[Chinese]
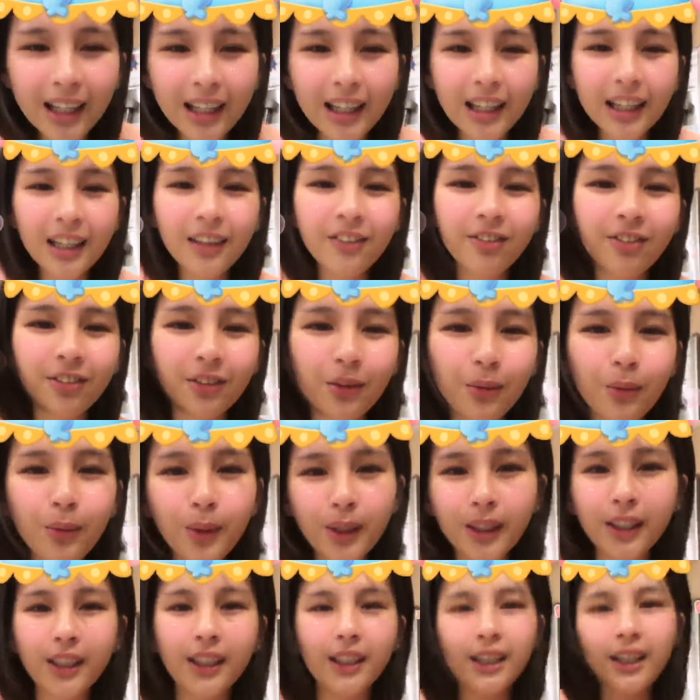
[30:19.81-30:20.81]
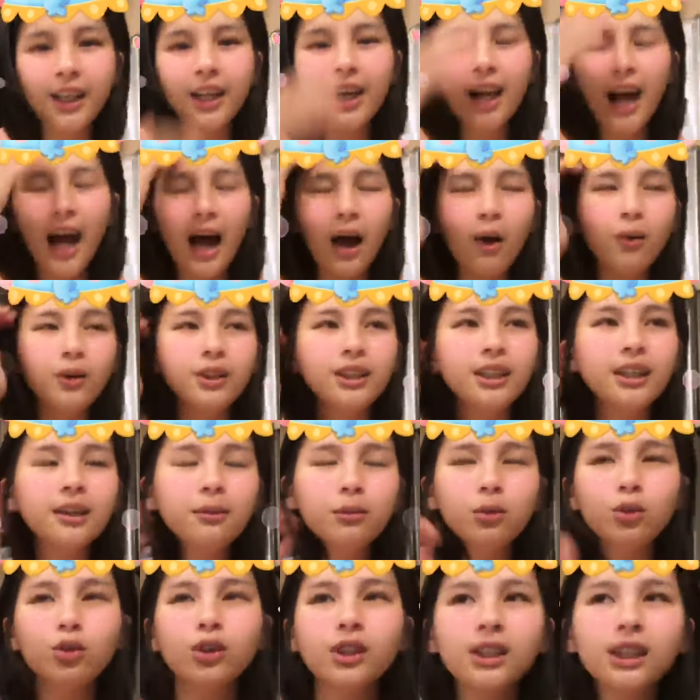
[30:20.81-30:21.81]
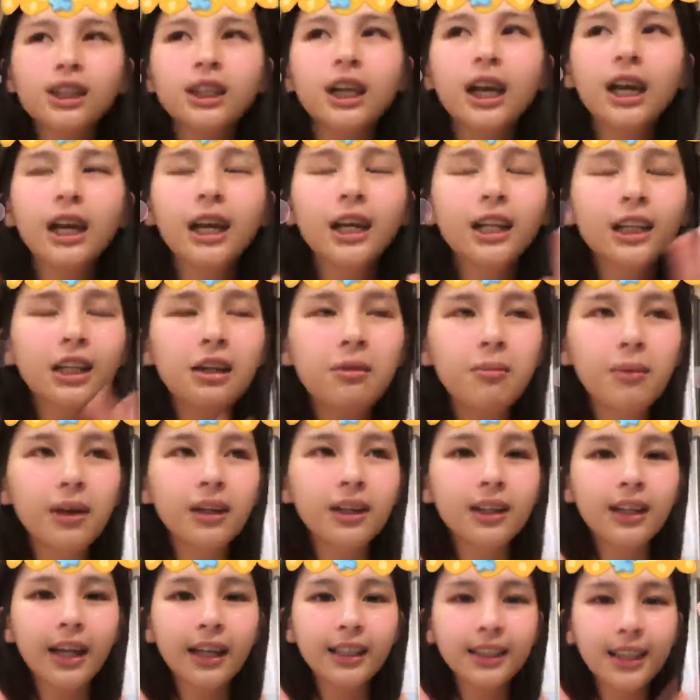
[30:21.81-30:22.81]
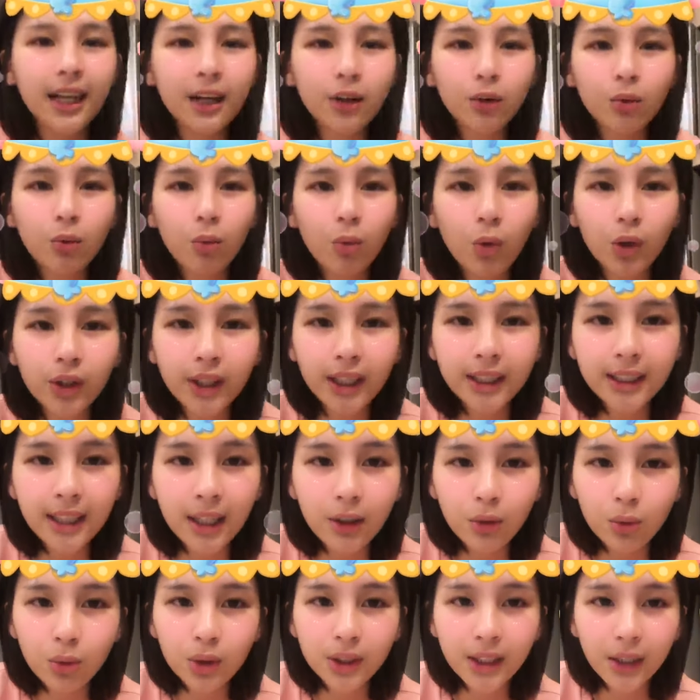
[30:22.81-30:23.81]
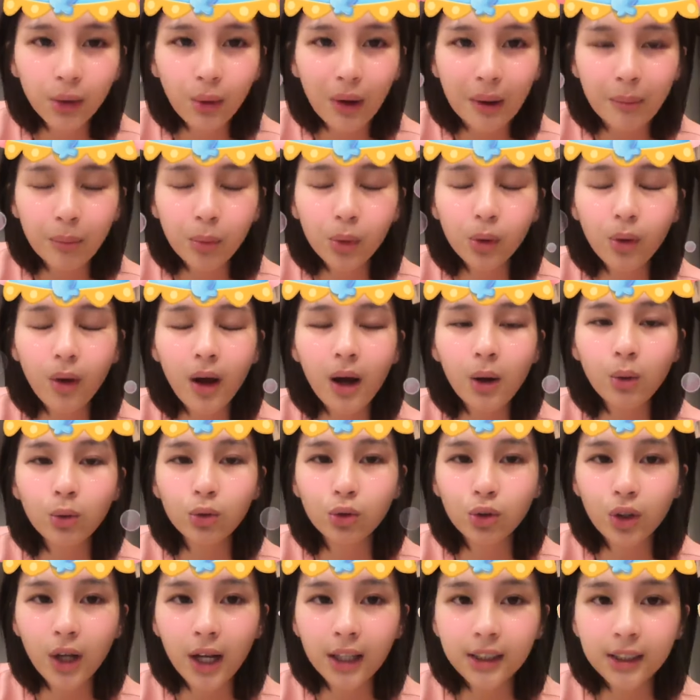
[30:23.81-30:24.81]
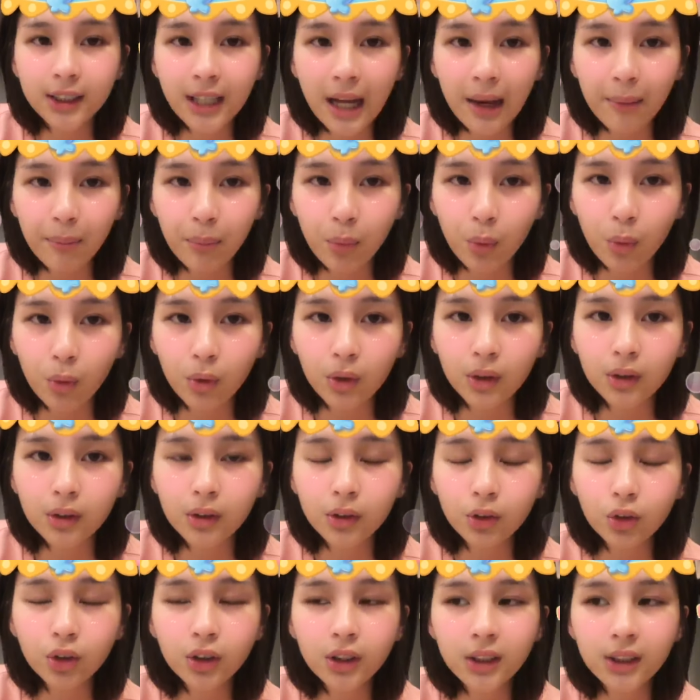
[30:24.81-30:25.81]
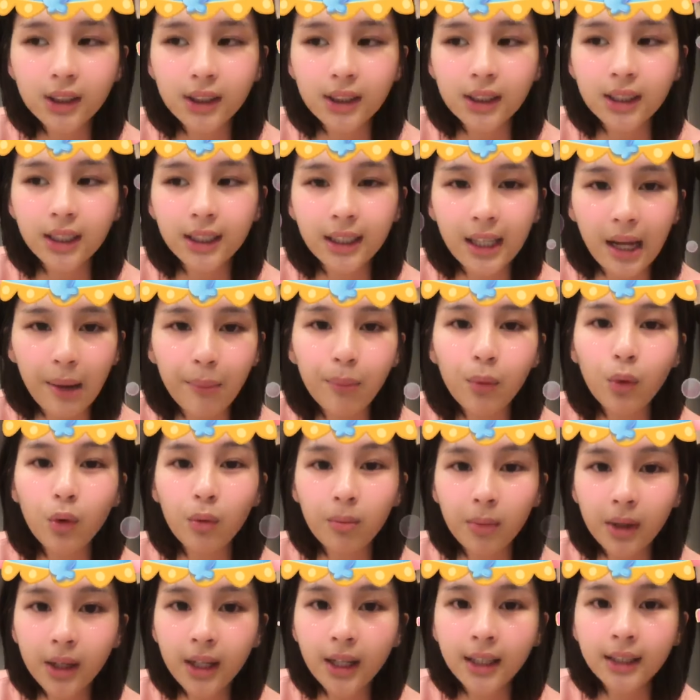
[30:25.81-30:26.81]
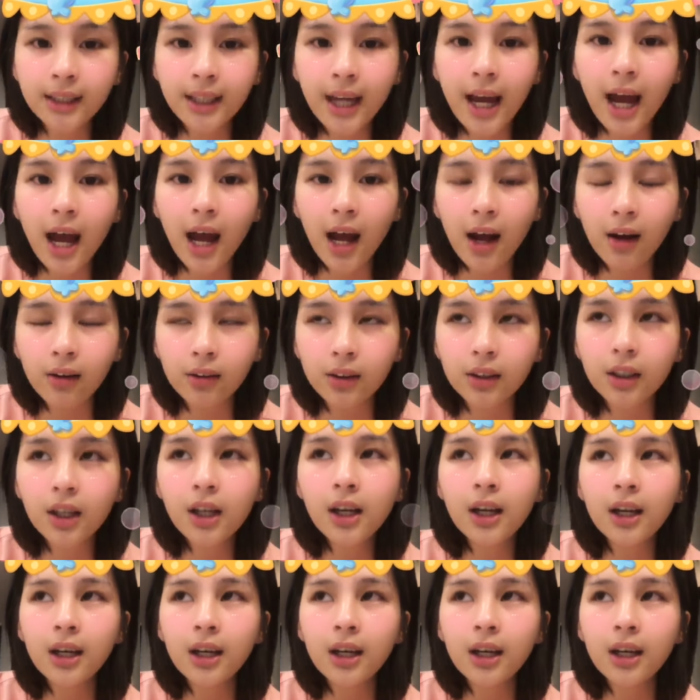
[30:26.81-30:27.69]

衣服的问题，好，我先跟你们说，是你们等一下，我等一下如果再关播的话，我就要下播了，就是直接下播，明天再好好的，